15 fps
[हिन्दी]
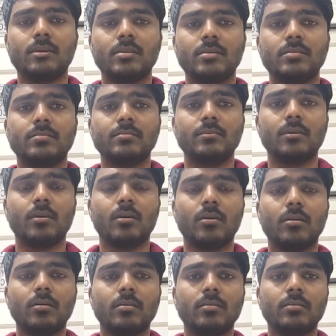बस
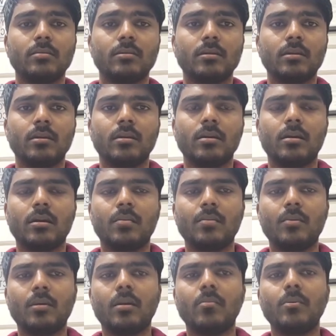और आप
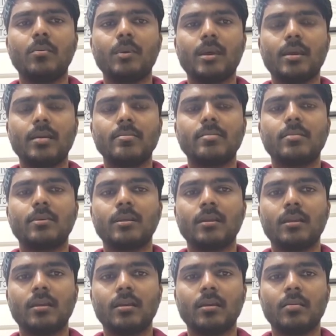लोग का भी प्यार ऐसे बने
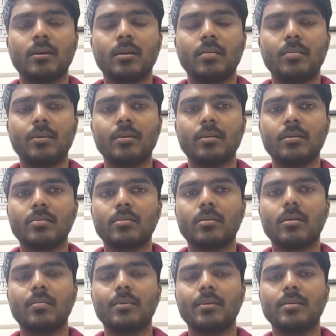रहे हमारे पे तो
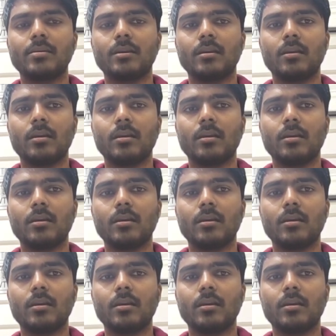काफ़ी अच्छा